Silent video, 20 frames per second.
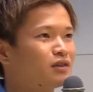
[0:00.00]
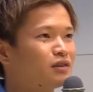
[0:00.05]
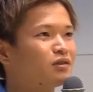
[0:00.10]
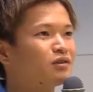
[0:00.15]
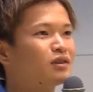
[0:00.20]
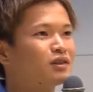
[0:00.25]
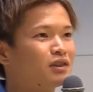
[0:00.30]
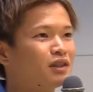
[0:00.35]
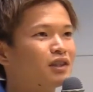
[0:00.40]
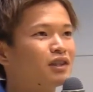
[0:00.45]
そう
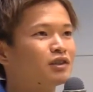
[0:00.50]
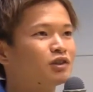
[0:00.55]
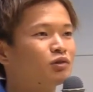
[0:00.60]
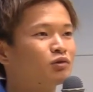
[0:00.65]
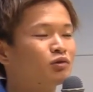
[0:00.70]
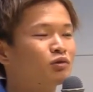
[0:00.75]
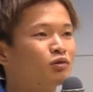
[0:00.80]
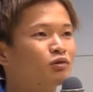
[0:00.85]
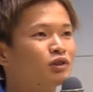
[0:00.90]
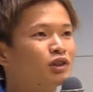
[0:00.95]
ですねちょっ
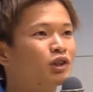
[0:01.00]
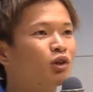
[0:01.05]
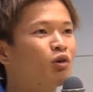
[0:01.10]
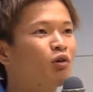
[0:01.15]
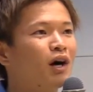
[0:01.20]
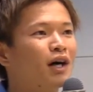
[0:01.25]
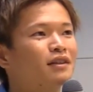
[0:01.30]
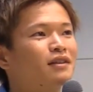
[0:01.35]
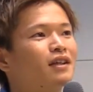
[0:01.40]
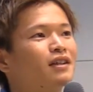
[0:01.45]
と事故
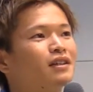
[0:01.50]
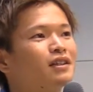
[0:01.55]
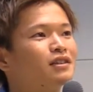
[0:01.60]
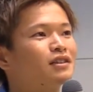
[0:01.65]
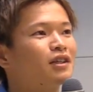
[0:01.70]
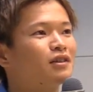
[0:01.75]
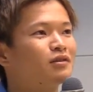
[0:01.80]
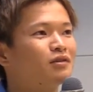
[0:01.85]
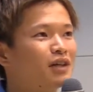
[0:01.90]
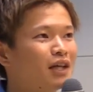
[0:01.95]
はあったんです
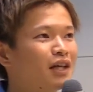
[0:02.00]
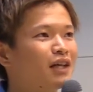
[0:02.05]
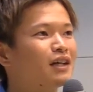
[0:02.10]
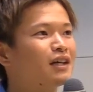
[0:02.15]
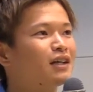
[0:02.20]
けどね